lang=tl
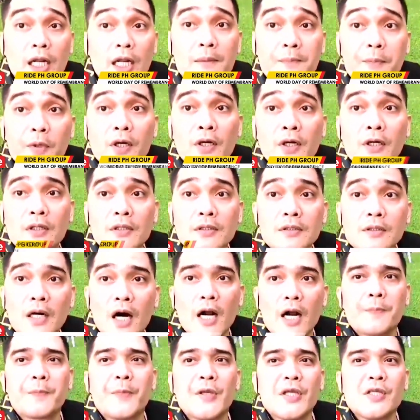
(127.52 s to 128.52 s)
po,
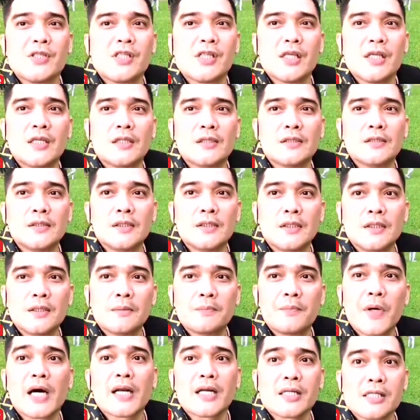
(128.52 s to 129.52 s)
RPG
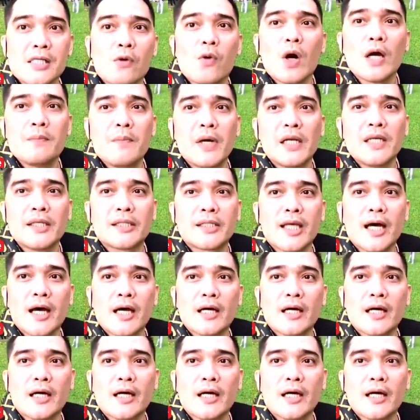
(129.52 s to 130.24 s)
para sa One Balita,